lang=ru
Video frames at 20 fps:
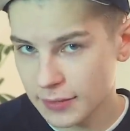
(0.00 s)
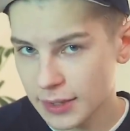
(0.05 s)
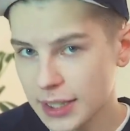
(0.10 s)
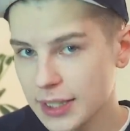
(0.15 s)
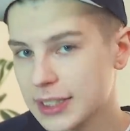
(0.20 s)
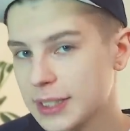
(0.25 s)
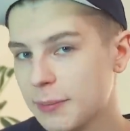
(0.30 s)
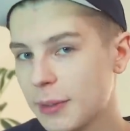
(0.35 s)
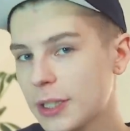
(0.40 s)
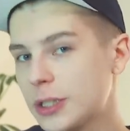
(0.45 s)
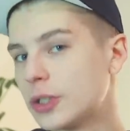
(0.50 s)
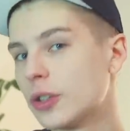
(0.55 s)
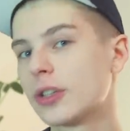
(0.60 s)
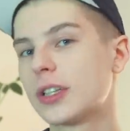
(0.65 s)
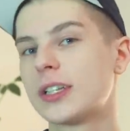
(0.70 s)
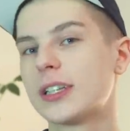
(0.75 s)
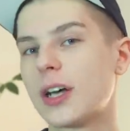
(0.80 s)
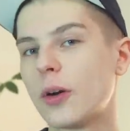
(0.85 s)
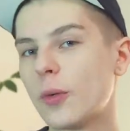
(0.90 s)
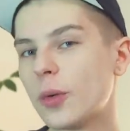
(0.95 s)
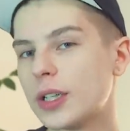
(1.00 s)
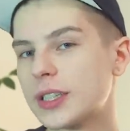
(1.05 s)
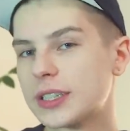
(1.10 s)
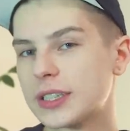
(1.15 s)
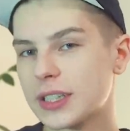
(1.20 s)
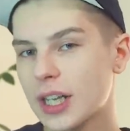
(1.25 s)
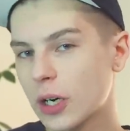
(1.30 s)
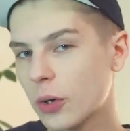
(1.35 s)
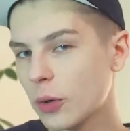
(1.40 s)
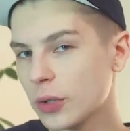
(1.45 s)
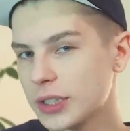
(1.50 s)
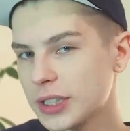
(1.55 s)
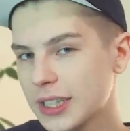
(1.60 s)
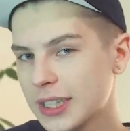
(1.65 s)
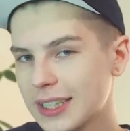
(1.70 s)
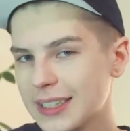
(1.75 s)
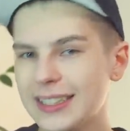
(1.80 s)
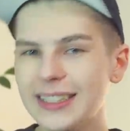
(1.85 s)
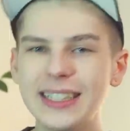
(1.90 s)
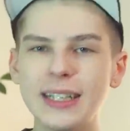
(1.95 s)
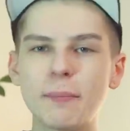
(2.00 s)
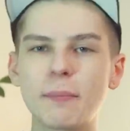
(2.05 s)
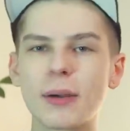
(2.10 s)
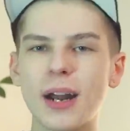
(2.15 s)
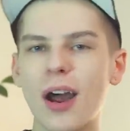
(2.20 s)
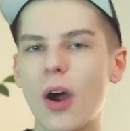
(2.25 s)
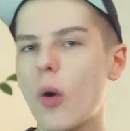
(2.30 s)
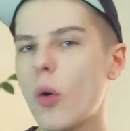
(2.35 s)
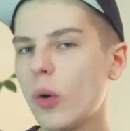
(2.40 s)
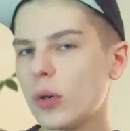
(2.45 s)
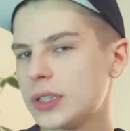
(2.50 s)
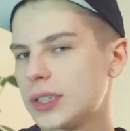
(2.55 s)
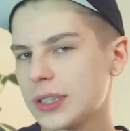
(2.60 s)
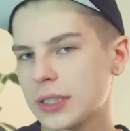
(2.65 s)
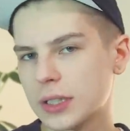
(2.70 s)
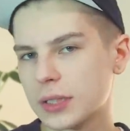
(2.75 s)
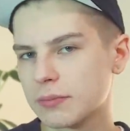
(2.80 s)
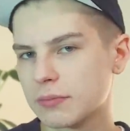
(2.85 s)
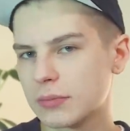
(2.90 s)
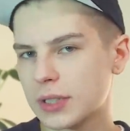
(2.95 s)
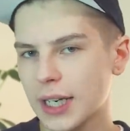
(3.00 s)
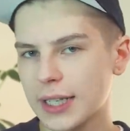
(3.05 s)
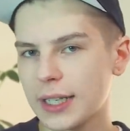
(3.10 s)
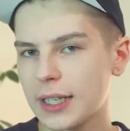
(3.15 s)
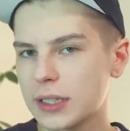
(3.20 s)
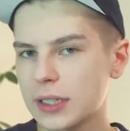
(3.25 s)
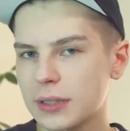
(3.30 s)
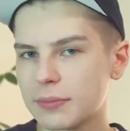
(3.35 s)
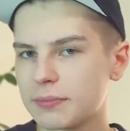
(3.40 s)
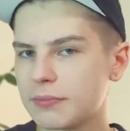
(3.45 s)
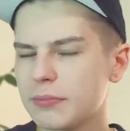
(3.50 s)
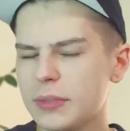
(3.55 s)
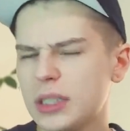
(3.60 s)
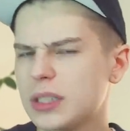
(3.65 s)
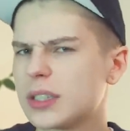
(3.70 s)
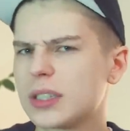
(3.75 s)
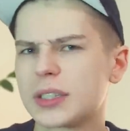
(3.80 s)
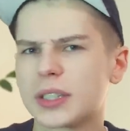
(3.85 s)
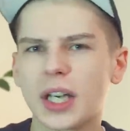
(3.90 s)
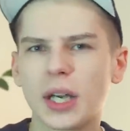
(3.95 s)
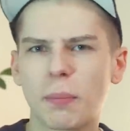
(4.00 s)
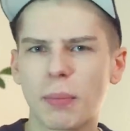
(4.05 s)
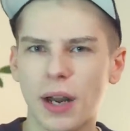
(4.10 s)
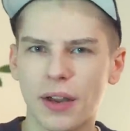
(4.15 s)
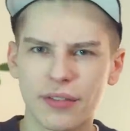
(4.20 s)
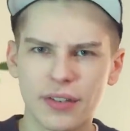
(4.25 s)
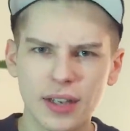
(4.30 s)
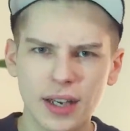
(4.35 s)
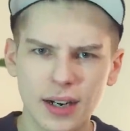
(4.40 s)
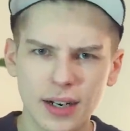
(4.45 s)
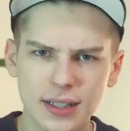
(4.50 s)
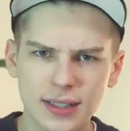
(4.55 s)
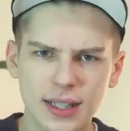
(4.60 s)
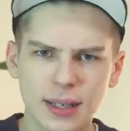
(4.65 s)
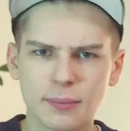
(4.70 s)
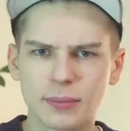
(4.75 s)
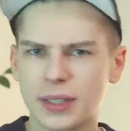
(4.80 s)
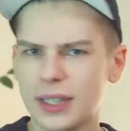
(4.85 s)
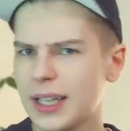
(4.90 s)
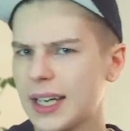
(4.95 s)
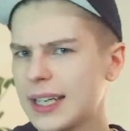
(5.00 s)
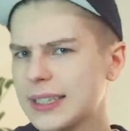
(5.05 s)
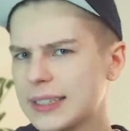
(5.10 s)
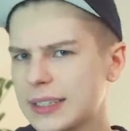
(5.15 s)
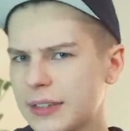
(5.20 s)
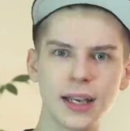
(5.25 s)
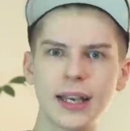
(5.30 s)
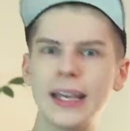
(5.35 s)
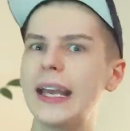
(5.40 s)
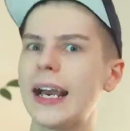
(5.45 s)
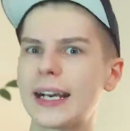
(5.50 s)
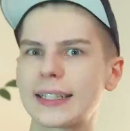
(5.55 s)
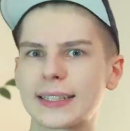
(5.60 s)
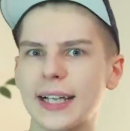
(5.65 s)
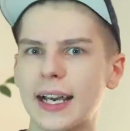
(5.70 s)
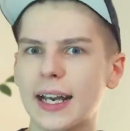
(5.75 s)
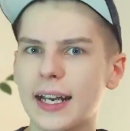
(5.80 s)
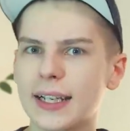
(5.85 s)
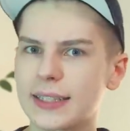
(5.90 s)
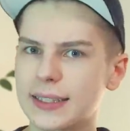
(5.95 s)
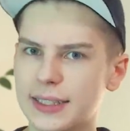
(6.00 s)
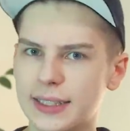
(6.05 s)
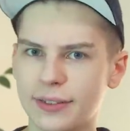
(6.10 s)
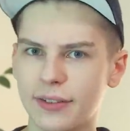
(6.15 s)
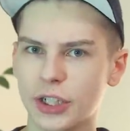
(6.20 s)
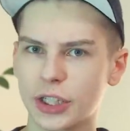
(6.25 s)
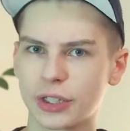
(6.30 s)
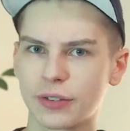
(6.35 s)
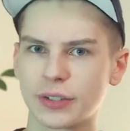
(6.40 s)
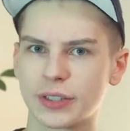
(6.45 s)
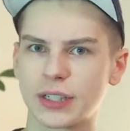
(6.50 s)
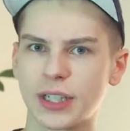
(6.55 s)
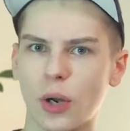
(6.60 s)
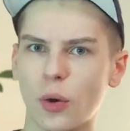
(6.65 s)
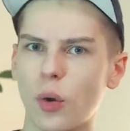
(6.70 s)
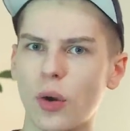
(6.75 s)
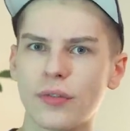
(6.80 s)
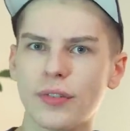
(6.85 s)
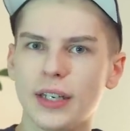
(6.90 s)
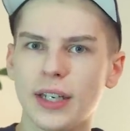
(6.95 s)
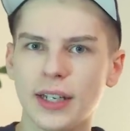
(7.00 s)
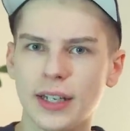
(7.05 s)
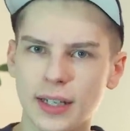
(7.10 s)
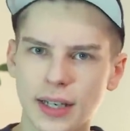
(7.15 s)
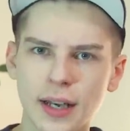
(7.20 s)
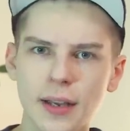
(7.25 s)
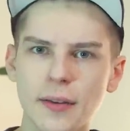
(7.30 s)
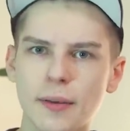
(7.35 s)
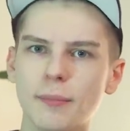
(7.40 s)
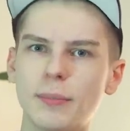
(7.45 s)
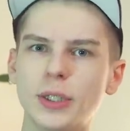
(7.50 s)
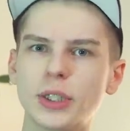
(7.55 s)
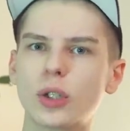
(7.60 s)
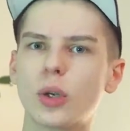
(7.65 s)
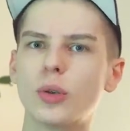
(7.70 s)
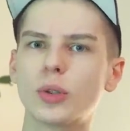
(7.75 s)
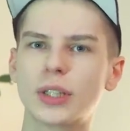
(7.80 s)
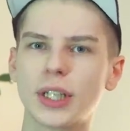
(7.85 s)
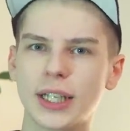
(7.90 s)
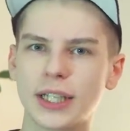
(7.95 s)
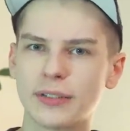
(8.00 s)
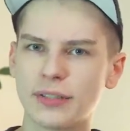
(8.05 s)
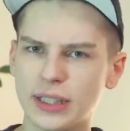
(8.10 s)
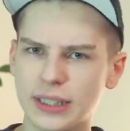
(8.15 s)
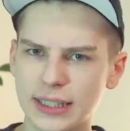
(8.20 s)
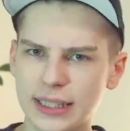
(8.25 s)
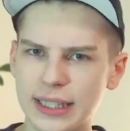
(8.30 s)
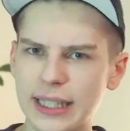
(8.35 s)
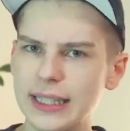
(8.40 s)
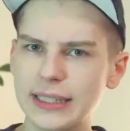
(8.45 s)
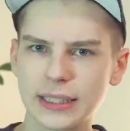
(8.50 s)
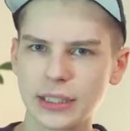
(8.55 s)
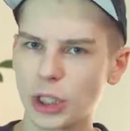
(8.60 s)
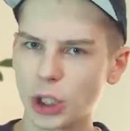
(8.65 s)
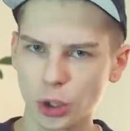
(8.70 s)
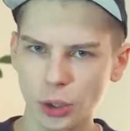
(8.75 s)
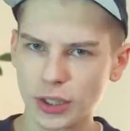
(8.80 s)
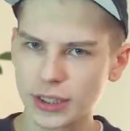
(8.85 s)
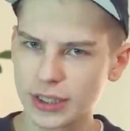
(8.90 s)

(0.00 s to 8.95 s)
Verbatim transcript: изобретенный на улице наркотик не проходит каких-то медицинских проверок, там тестов, и о сохранности вашего здоровья или безглютеновой диете никто не